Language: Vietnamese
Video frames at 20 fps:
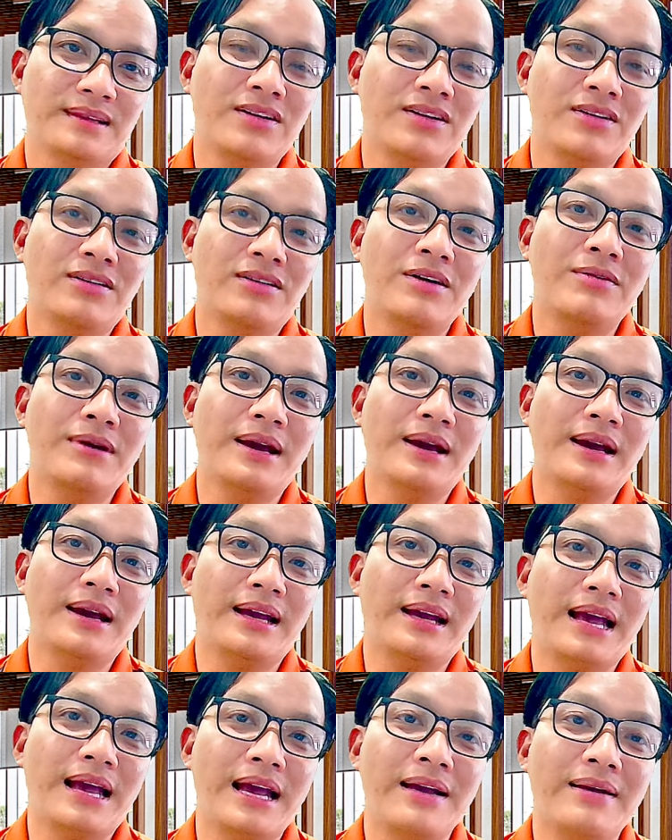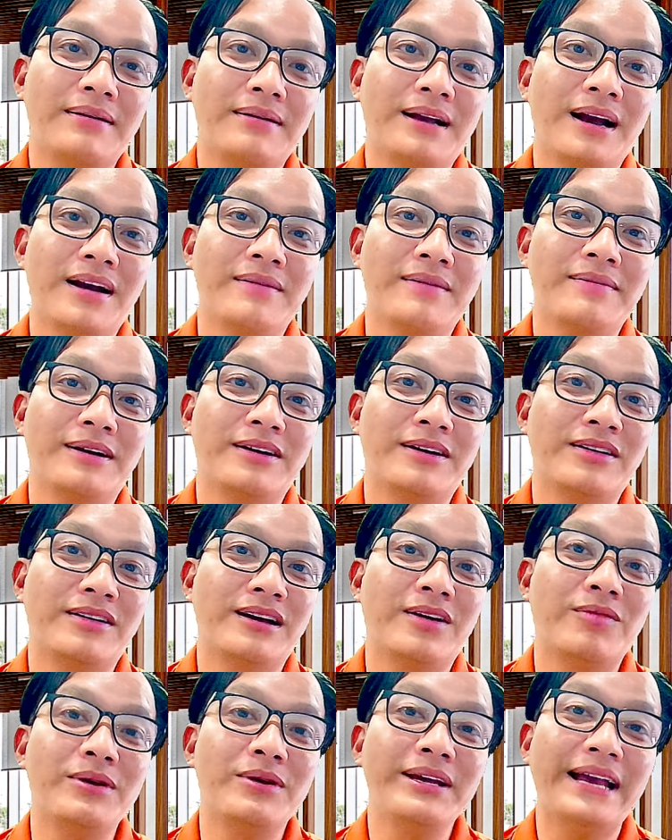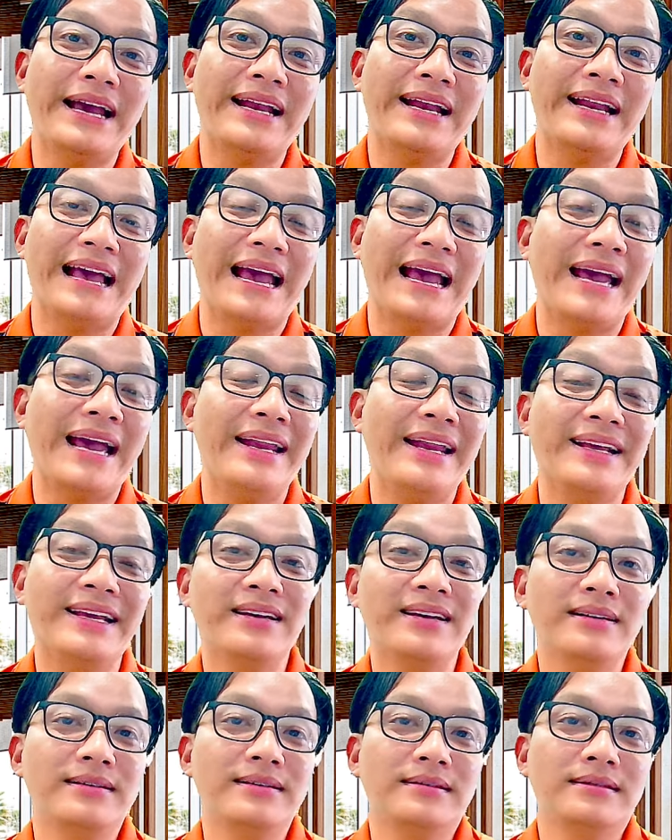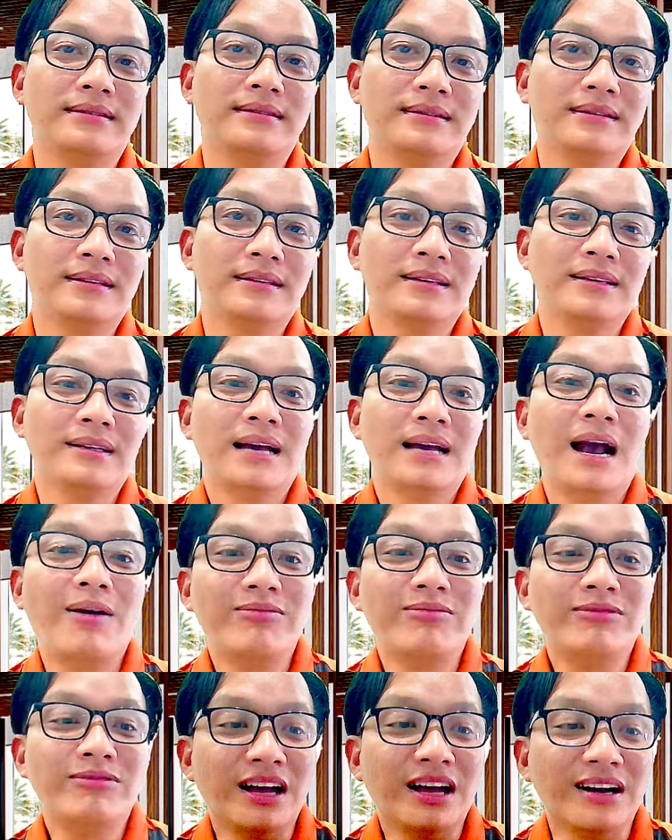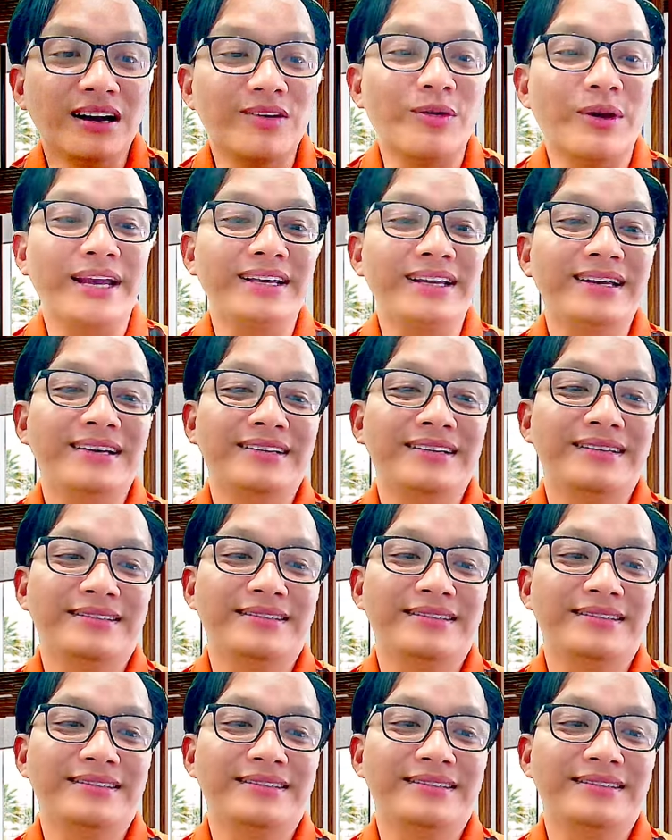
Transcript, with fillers: còn nếu hacker mà gọi là không biết ai là ai thì kia đó không có thân quen á